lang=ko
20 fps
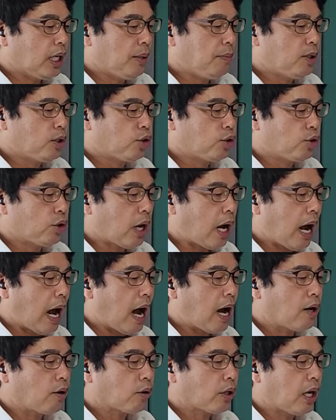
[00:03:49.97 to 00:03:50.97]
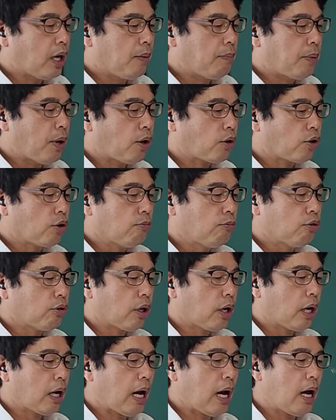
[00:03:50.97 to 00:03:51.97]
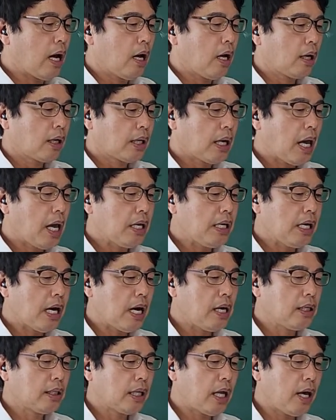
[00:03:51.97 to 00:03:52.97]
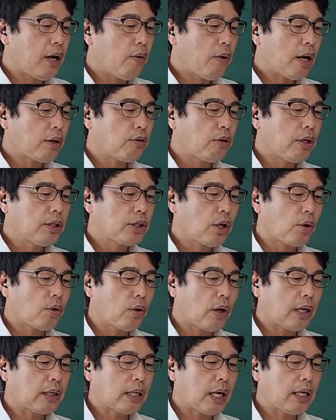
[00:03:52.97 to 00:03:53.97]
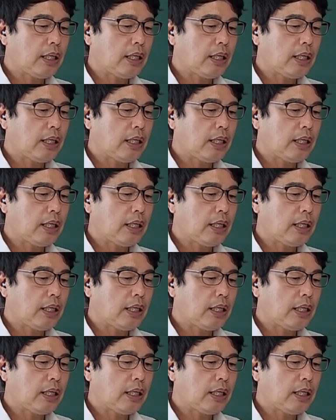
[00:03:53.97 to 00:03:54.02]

이미 출연 9개의 평균 모기가 KER 때 확률이 서로 같다.